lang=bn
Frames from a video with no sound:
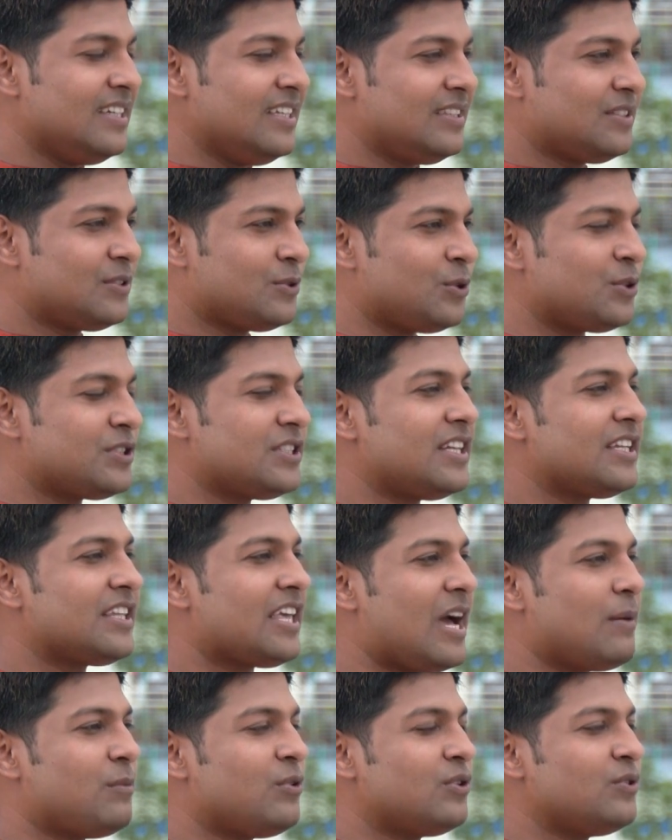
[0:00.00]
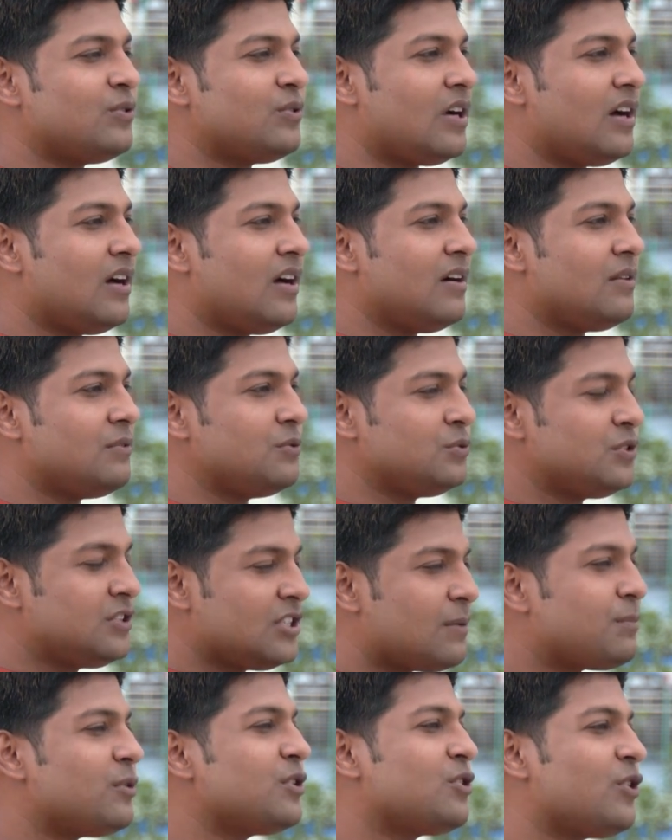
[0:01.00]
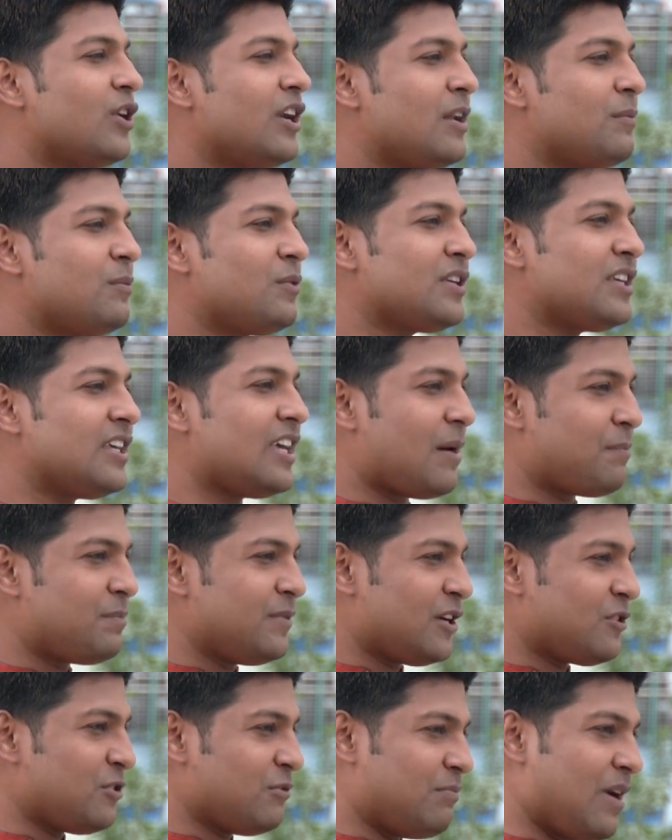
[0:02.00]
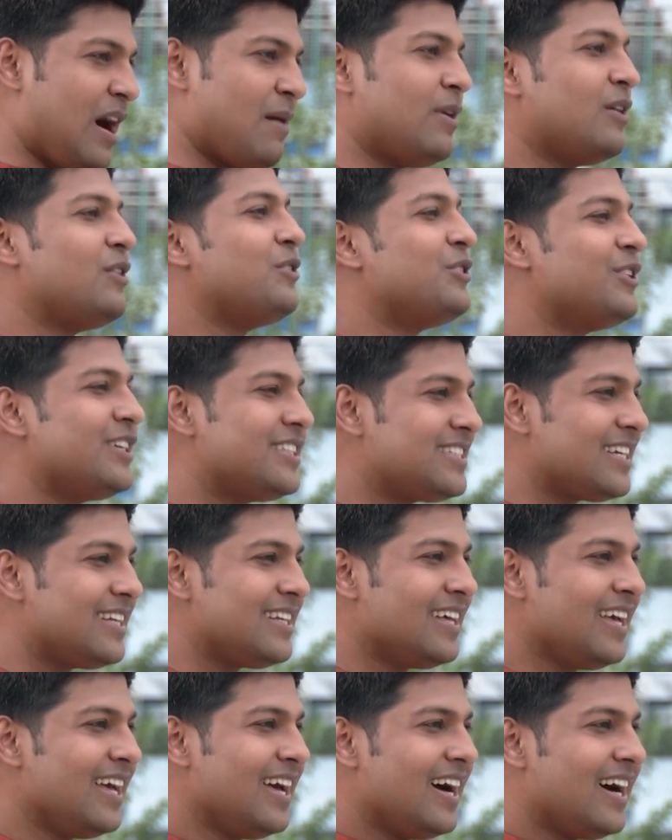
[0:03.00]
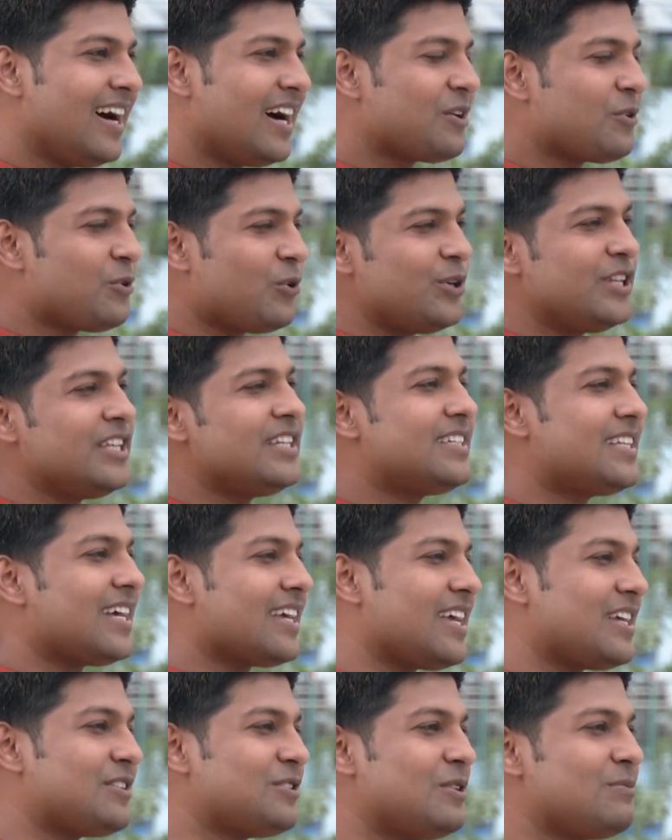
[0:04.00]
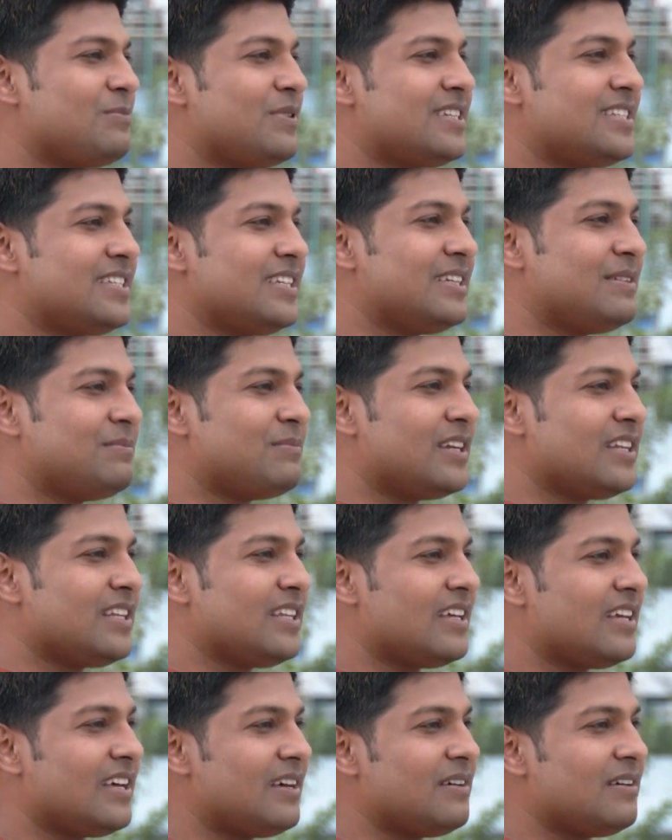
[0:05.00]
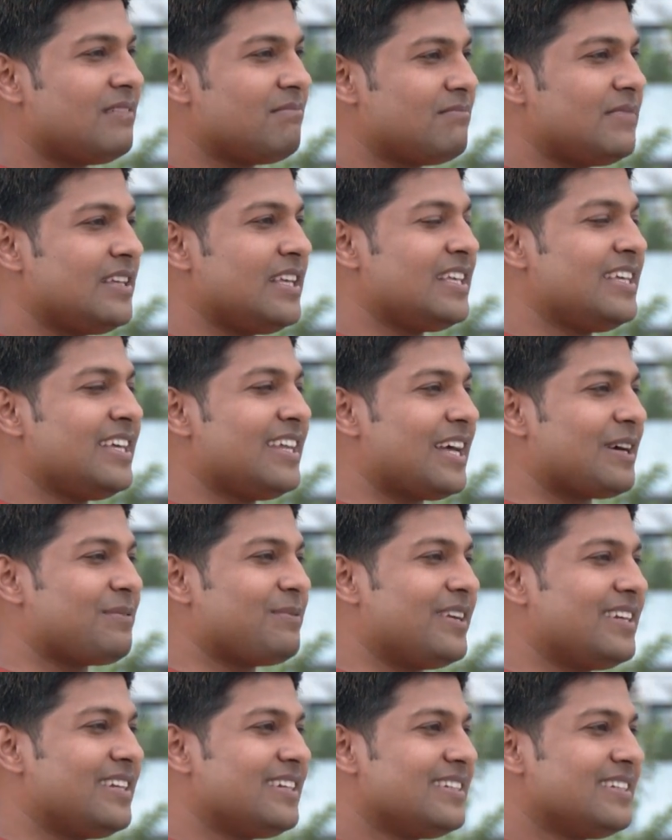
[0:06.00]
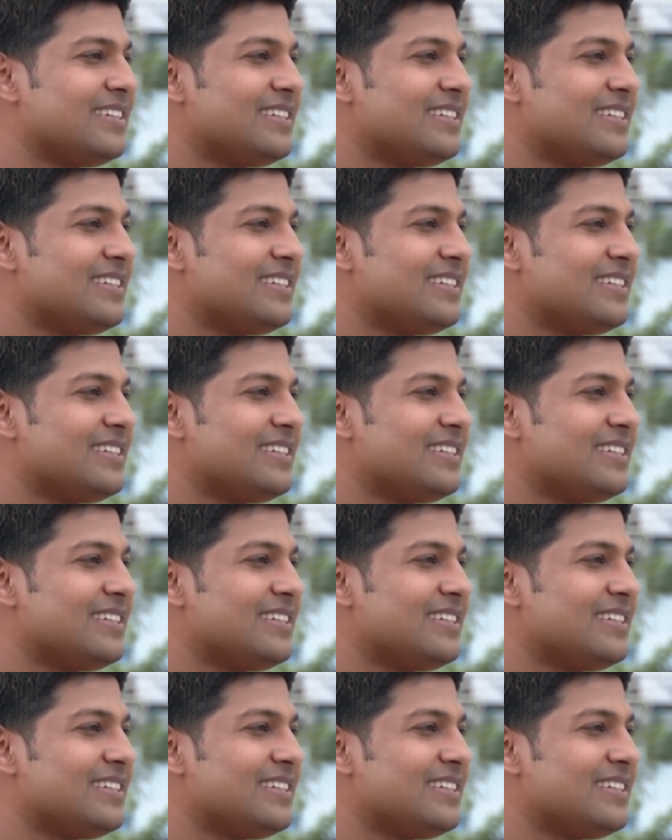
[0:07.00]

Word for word: ঈদ করছেন কেমন উদযাপন করেন এবং কি আপনি এখন বাবাও হয়েছেন কোন ঈদটাকে আসলে বেশি মানে এগিয়ে রাখবেন